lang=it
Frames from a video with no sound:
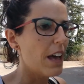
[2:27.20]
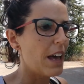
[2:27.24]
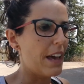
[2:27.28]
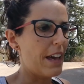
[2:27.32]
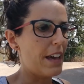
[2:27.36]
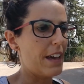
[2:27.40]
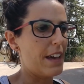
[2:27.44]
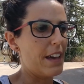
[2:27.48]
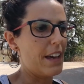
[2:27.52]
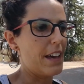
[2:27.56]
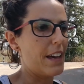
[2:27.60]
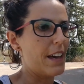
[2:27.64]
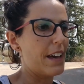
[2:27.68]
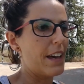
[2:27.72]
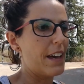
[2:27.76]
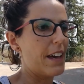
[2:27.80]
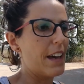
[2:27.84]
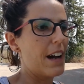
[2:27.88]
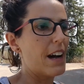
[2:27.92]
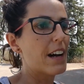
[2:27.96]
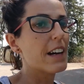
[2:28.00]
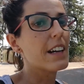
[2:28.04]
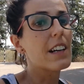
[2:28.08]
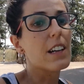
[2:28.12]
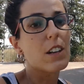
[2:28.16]

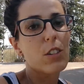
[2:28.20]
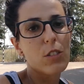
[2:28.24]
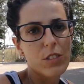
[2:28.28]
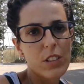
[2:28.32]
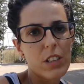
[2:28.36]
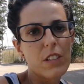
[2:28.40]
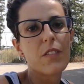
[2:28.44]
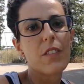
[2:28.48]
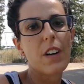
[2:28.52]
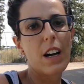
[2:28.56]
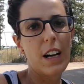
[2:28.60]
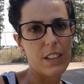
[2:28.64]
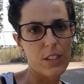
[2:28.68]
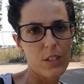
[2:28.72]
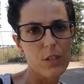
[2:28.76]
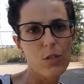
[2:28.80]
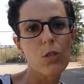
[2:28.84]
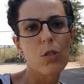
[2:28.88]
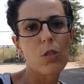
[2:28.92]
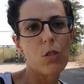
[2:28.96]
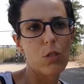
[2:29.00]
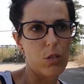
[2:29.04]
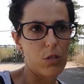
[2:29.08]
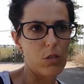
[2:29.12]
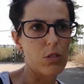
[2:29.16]
e anche con il
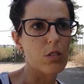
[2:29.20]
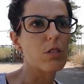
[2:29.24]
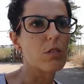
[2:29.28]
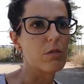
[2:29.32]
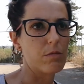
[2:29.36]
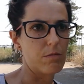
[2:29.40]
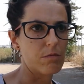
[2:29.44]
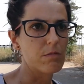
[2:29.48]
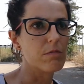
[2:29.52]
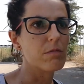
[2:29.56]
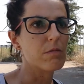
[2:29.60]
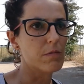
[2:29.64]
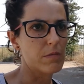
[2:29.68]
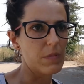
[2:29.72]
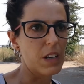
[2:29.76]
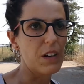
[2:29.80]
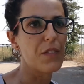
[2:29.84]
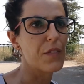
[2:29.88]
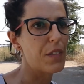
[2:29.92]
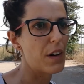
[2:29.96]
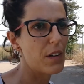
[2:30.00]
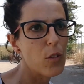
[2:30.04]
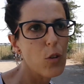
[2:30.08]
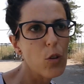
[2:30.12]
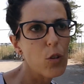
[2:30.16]
vento mh, mm, a
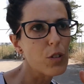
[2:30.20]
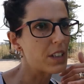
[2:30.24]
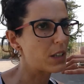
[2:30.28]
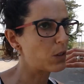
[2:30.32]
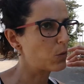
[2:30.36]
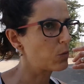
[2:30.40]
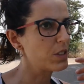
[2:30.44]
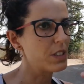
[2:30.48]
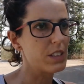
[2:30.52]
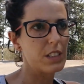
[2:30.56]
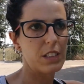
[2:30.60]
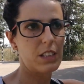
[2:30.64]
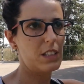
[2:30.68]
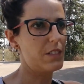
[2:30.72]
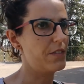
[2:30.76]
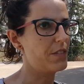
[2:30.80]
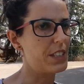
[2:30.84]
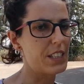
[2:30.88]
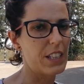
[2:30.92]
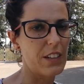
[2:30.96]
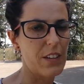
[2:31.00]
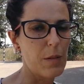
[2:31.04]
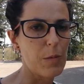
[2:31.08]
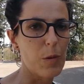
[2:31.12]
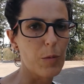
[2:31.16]
favore quindi
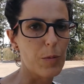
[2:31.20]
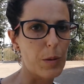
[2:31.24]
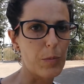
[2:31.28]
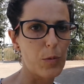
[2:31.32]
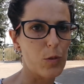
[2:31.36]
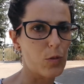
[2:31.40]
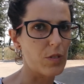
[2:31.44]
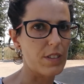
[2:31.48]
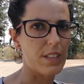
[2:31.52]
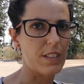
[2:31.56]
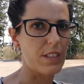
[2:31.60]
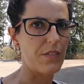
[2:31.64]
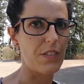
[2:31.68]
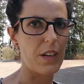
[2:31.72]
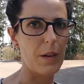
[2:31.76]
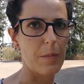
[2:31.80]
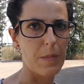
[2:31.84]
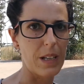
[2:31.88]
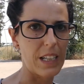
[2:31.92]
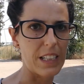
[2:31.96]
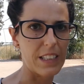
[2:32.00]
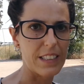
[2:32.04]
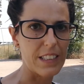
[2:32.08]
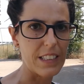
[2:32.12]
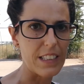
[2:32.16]
vedevamo proprio queste
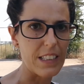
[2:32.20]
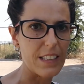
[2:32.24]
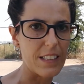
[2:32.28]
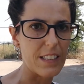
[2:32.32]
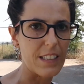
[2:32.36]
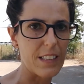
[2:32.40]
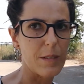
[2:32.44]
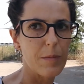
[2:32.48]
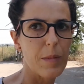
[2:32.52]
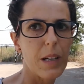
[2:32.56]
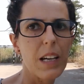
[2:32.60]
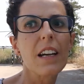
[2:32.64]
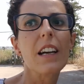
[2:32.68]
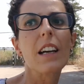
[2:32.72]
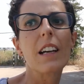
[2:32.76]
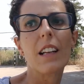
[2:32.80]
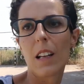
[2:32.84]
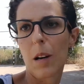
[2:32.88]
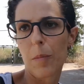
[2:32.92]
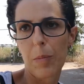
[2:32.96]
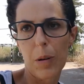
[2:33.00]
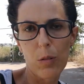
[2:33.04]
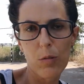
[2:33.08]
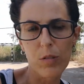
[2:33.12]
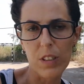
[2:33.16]
fiamme altissime e
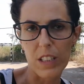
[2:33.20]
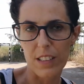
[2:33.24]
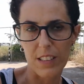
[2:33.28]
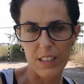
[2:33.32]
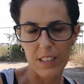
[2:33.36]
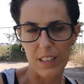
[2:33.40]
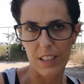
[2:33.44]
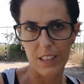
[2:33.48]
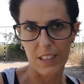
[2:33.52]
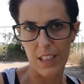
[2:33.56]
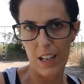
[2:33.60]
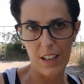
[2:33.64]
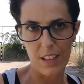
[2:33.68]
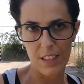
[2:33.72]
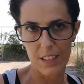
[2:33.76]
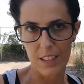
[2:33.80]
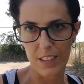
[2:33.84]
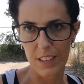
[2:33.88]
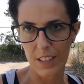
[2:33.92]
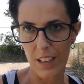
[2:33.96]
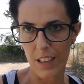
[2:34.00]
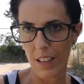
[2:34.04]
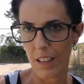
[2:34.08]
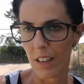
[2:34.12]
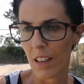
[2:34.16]
la paura è stata
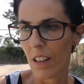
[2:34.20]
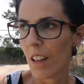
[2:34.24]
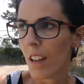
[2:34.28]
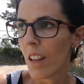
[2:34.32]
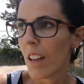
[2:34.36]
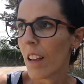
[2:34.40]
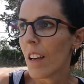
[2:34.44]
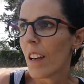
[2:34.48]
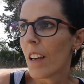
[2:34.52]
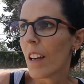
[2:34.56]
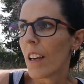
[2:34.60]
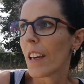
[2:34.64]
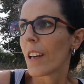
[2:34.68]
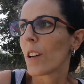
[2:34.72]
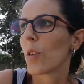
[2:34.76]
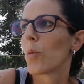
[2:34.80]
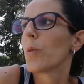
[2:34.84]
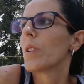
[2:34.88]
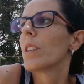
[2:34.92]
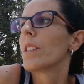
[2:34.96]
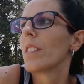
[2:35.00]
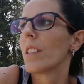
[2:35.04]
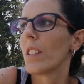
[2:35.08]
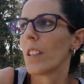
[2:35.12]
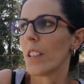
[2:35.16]
tanta e
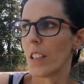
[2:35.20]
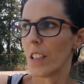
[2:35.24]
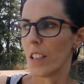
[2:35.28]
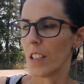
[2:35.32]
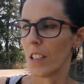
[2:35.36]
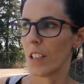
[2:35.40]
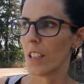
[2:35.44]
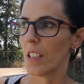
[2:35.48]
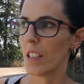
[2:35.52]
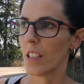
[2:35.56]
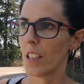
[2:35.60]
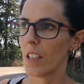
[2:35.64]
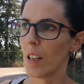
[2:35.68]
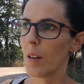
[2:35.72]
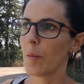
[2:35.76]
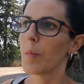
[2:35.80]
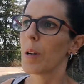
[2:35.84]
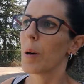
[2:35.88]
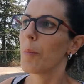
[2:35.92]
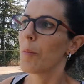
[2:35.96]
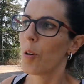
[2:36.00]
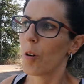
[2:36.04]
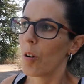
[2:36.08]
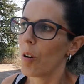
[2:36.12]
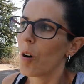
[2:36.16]
quindi
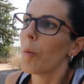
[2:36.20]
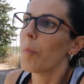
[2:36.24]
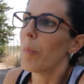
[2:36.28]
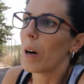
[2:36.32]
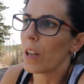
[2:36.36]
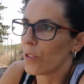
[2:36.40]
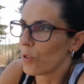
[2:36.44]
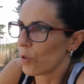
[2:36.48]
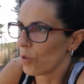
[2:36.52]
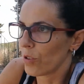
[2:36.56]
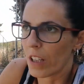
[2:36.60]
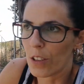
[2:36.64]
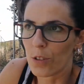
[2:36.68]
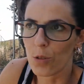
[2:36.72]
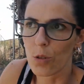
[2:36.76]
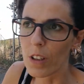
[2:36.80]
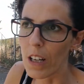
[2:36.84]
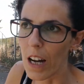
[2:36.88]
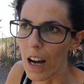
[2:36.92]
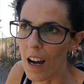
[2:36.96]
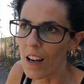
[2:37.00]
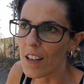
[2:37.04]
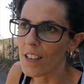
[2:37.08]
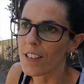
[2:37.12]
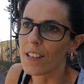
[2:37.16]
abbiamo abbandonato
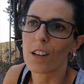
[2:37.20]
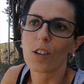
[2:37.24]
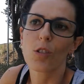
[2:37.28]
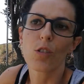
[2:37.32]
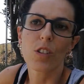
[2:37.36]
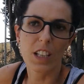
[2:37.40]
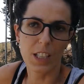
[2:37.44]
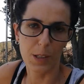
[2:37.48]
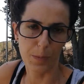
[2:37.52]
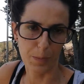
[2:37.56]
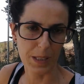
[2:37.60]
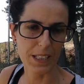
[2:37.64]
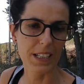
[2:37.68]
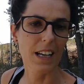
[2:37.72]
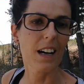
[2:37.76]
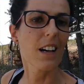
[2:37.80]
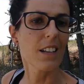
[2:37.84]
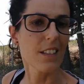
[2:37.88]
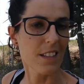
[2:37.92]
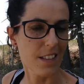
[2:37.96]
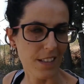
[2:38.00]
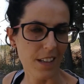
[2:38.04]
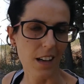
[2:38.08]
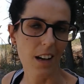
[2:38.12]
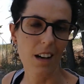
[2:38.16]
casa con la
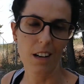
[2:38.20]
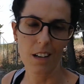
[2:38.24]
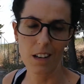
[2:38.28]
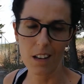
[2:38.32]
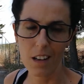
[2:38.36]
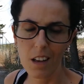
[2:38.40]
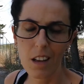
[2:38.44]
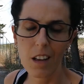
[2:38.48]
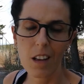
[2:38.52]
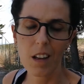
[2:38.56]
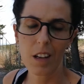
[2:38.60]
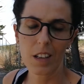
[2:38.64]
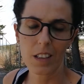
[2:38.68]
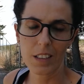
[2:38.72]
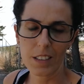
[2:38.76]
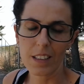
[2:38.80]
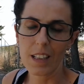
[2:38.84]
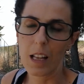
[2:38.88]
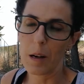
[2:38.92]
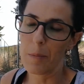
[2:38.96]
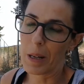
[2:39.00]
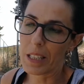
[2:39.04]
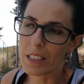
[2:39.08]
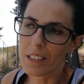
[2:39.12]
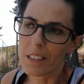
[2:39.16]
speranza
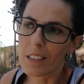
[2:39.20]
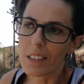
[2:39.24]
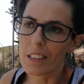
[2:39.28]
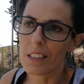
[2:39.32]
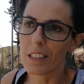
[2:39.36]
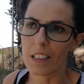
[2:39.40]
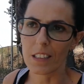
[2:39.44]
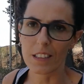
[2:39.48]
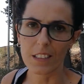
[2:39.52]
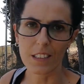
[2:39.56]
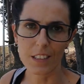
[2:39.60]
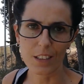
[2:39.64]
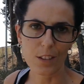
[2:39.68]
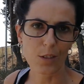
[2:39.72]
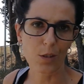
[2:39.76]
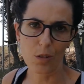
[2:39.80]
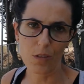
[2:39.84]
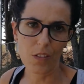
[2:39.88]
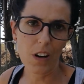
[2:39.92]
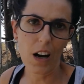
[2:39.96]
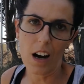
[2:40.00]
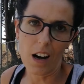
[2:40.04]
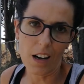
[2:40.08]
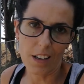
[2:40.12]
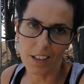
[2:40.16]
la mattina di
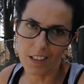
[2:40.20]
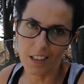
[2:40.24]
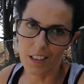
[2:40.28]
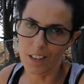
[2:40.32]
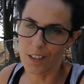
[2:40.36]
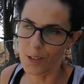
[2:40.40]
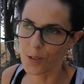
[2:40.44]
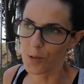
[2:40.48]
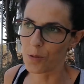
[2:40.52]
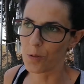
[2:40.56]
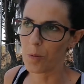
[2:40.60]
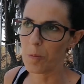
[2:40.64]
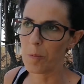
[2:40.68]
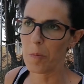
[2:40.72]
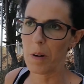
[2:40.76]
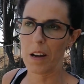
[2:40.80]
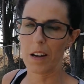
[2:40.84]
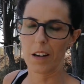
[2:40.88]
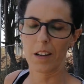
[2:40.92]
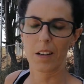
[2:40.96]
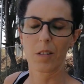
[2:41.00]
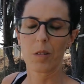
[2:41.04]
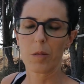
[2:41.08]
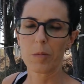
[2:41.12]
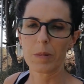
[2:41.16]
ritrovarla
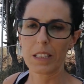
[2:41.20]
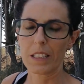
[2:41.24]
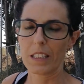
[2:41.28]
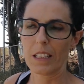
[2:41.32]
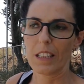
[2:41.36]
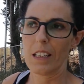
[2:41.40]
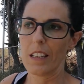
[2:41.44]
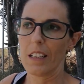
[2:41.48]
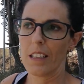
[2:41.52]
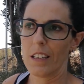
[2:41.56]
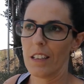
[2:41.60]
insomma ecco perché